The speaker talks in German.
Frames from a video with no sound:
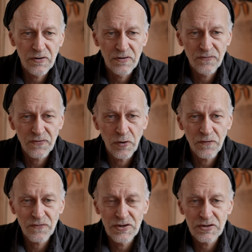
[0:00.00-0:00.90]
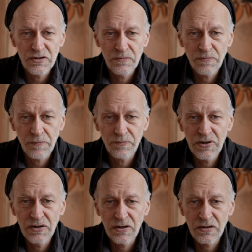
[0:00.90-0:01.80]
veröffentlichten
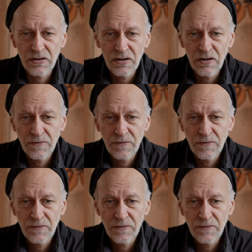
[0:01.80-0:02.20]
Papieren